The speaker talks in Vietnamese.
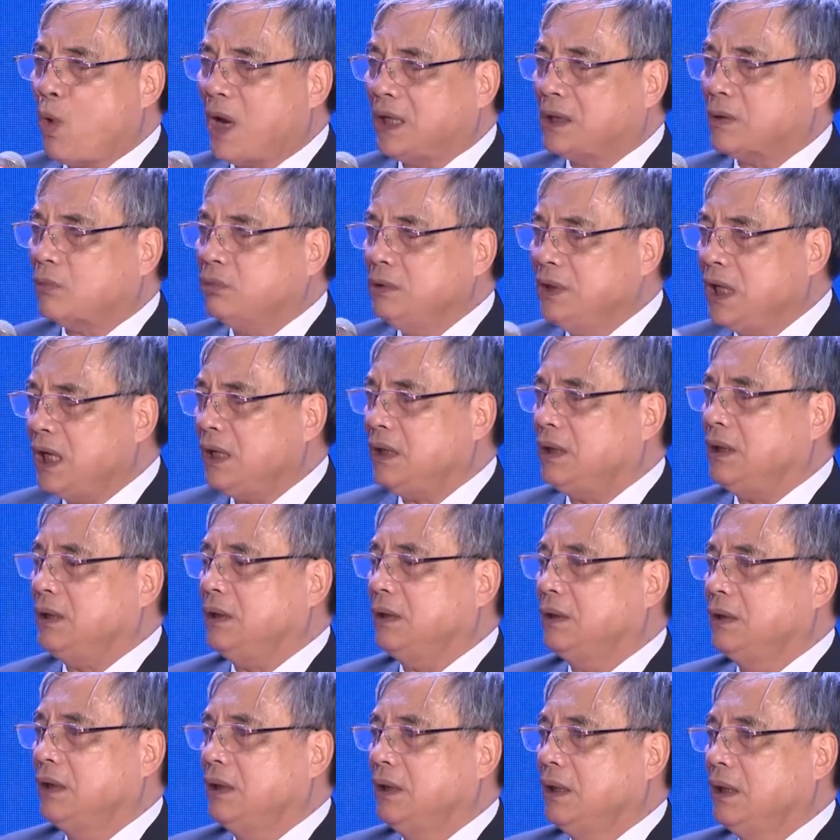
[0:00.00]
quan trọng nhất
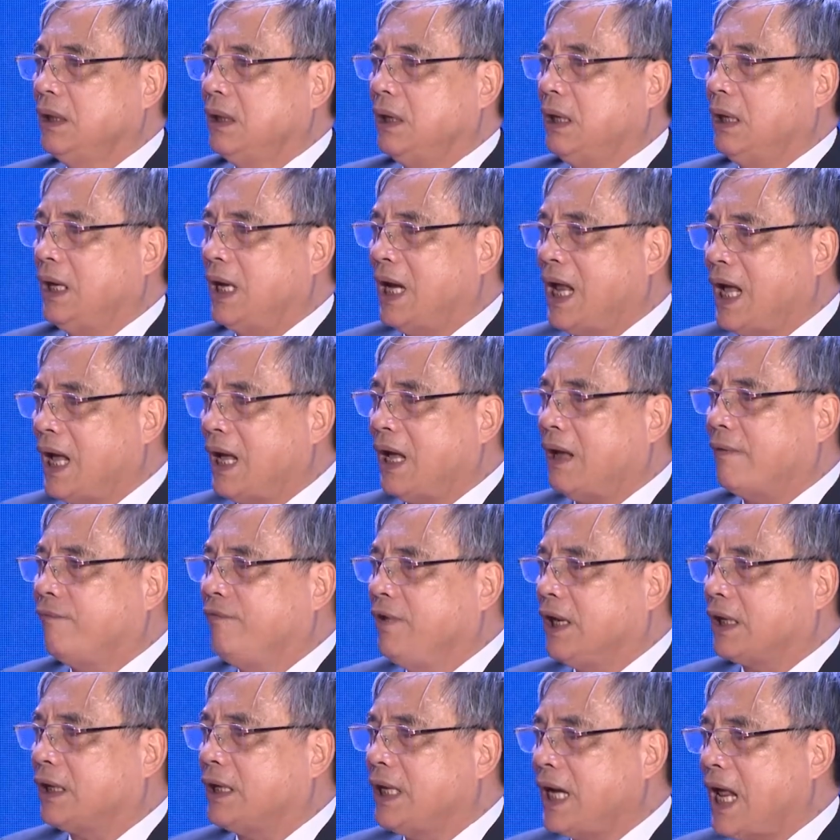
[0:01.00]
là
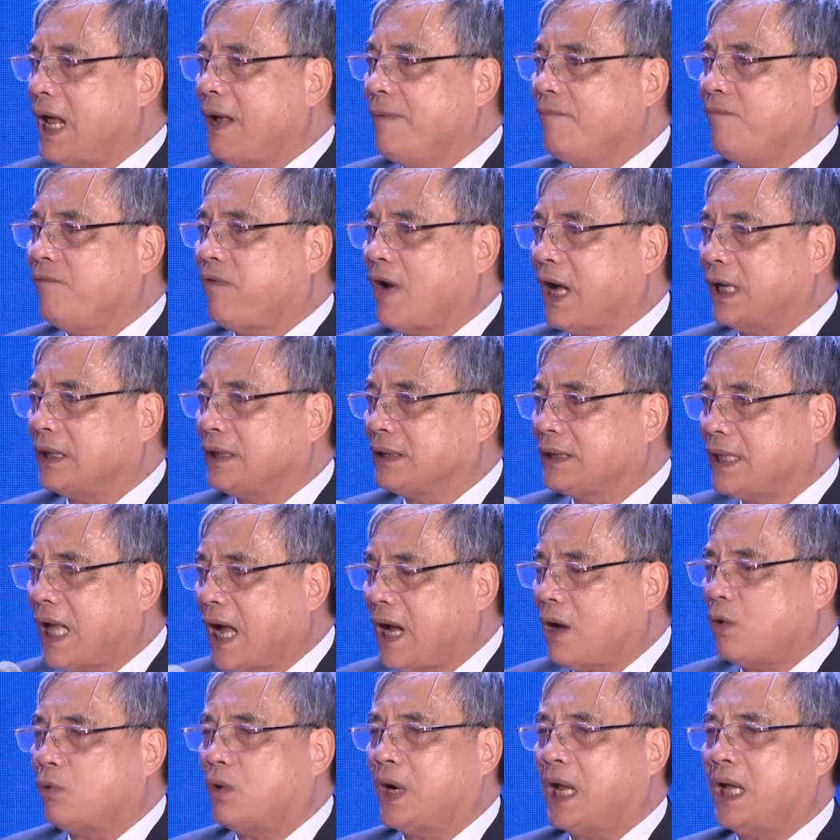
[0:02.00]
Việt Nam phải
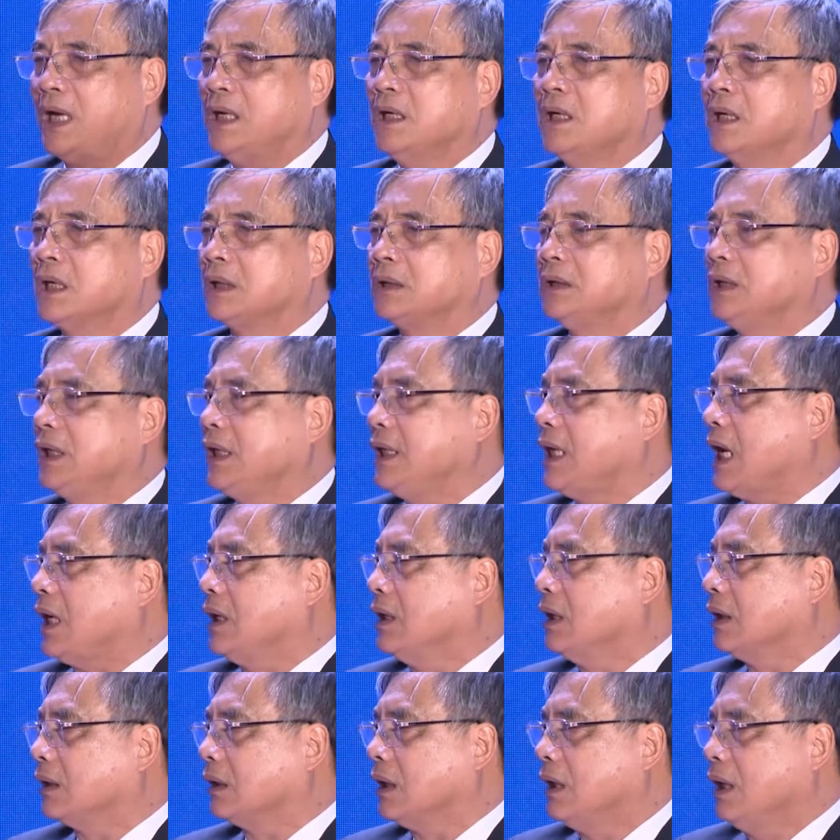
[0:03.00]
tạo ra được những
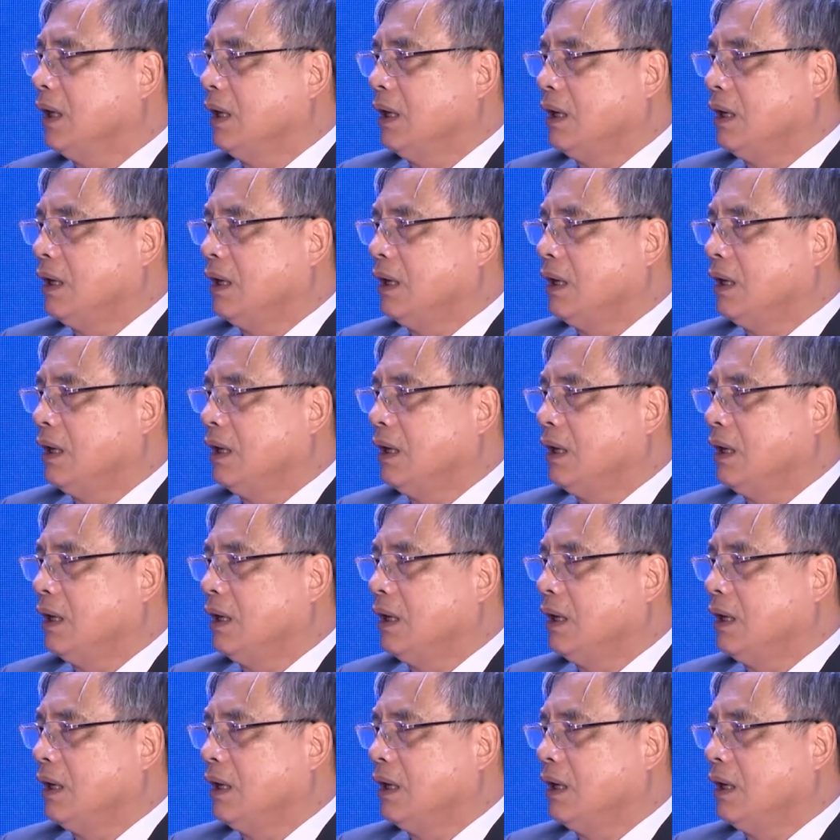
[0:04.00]
năng lực